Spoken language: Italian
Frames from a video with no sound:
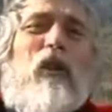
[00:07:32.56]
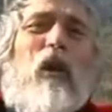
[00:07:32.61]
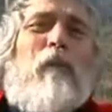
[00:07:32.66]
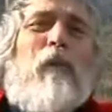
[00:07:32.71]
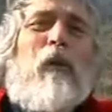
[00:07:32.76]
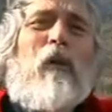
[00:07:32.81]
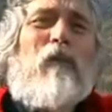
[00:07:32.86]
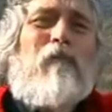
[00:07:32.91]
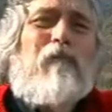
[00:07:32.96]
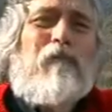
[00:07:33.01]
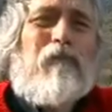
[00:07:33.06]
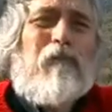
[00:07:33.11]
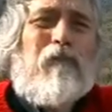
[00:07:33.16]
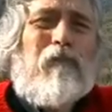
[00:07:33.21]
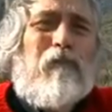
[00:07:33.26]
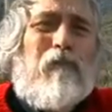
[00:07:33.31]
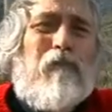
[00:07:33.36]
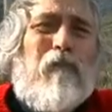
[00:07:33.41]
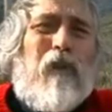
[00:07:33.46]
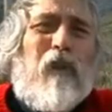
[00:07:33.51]
dopo
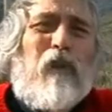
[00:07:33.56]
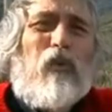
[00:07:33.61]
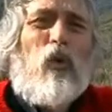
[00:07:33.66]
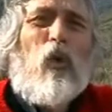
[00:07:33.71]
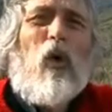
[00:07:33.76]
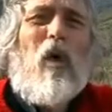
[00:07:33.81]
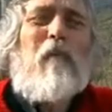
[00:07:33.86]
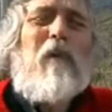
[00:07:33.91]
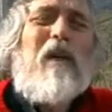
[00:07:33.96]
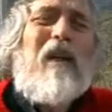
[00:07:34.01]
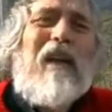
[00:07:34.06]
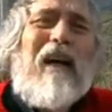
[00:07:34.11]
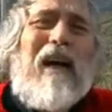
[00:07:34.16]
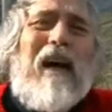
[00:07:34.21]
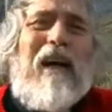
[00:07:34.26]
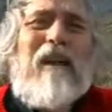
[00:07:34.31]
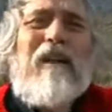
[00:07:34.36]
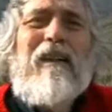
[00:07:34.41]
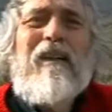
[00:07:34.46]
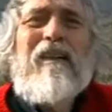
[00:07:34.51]
duemila
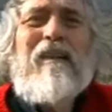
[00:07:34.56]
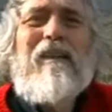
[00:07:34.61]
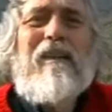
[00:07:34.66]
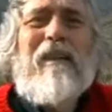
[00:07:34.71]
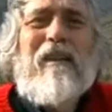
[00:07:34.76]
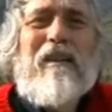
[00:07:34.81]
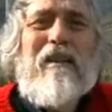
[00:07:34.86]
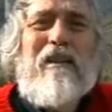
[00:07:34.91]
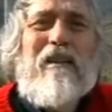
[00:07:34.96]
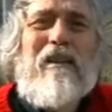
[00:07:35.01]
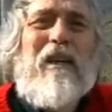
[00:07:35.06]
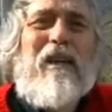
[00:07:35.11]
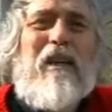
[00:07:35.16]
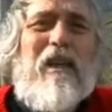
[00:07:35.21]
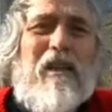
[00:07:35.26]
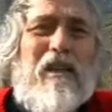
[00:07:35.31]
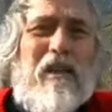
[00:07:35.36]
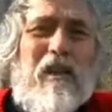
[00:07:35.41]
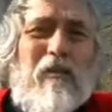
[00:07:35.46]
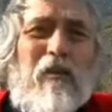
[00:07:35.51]
anni di
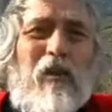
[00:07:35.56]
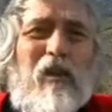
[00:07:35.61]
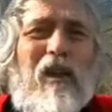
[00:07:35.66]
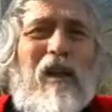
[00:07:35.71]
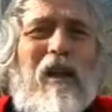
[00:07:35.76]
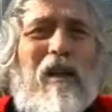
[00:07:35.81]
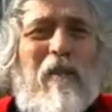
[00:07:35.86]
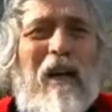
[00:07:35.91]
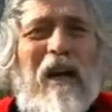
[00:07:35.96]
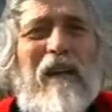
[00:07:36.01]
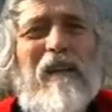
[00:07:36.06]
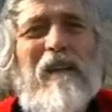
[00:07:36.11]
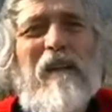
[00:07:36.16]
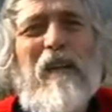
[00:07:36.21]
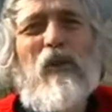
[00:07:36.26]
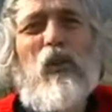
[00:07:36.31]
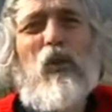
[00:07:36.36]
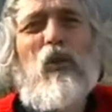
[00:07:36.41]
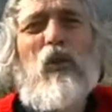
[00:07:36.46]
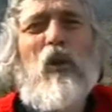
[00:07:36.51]
cristianesimo nelle mani
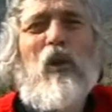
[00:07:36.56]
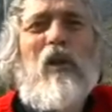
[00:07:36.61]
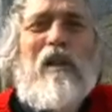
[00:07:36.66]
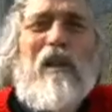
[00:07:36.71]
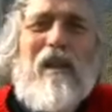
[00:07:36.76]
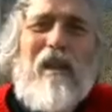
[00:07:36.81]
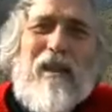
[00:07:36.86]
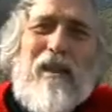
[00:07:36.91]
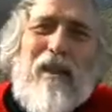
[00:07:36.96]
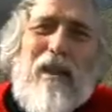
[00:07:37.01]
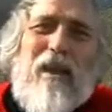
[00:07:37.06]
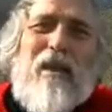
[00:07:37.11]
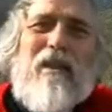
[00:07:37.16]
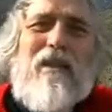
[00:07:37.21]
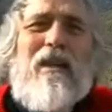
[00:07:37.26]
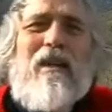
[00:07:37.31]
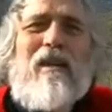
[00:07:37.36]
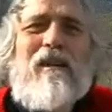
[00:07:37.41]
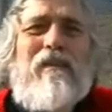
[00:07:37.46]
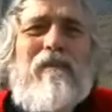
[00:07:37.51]
dei dottori della
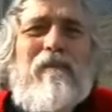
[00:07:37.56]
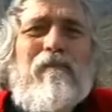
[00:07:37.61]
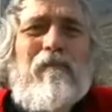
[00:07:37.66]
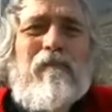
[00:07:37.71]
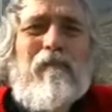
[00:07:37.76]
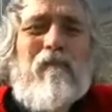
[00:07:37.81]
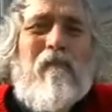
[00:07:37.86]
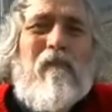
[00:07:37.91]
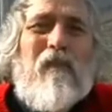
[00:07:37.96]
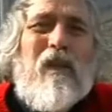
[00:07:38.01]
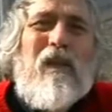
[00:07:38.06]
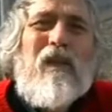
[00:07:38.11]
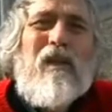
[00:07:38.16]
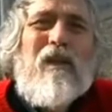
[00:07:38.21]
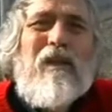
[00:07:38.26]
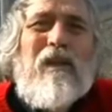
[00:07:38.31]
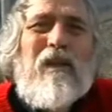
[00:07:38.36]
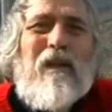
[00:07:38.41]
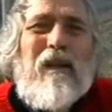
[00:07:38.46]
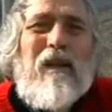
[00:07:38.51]
Chiesa,
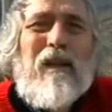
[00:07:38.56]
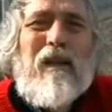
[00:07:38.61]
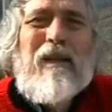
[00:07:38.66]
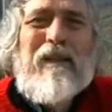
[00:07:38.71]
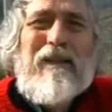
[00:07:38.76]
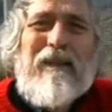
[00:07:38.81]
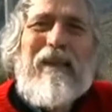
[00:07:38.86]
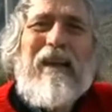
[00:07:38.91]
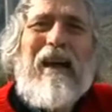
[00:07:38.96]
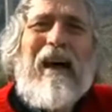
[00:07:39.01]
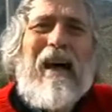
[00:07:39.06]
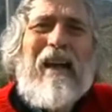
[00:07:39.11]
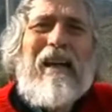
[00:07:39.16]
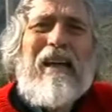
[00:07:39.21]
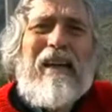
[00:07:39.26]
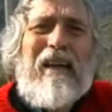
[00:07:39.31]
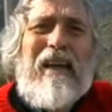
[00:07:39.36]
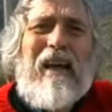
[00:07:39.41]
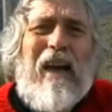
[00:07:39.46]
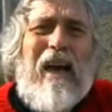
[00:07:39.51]

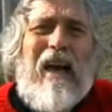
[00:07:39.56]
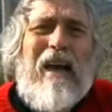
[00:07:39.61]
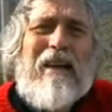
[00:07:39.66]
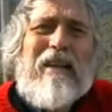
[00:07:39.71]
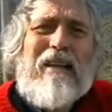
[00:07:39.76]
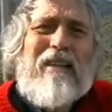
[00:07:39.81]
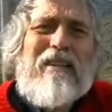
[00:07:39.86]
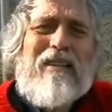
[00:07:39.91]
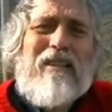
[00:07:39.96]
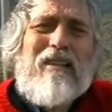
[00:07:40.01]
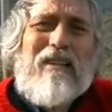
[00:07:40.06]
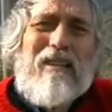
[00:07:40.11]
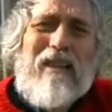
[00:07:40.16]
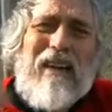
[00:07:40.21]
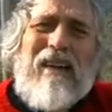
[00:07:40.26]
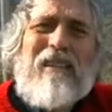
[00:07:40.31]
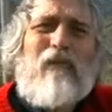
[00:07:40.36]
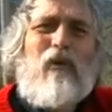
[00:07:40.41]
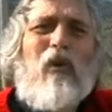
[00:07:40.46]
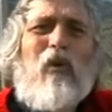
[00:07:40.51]
L'ideale è
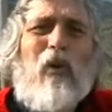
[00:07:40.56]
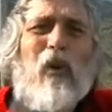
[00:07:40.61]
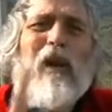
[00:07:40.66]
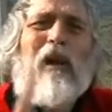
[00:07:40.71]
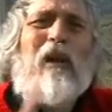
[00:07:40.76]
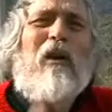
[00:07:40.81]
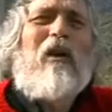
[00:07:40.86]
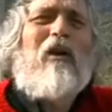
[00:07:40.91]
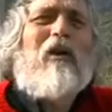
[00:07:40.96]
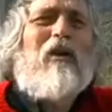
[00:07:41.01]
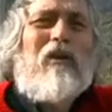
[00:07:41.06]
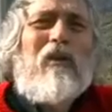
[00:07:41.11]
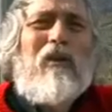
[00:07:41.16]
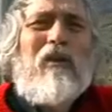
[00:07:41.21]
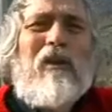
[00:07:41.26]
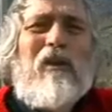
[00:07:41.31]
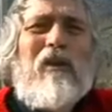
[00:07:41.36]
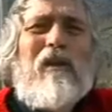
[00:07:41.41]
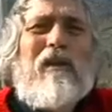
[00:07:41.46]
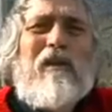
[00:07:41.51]
restato quello
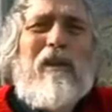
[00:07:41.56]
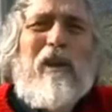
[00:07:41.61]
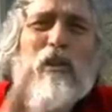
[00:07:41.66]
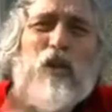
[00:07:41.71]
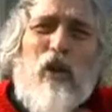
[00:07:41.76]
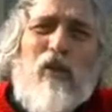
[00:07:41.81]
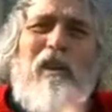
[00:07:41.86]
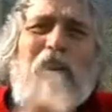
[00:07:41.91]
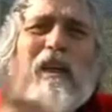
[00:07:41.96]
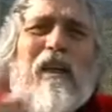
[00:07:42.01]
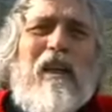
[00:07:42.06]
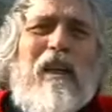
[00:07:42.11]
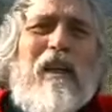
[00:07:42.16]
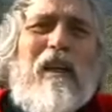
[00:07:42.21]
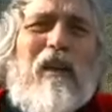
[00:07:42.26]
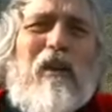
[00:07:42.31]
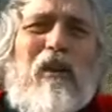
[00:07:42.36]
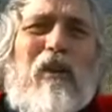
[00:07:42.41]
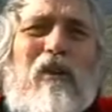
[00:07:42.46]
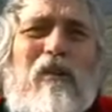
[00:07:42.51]
del giovane
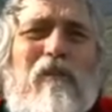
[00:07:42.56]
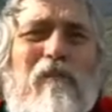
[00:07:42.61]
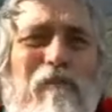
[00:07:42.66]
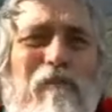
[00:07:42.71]
ricco.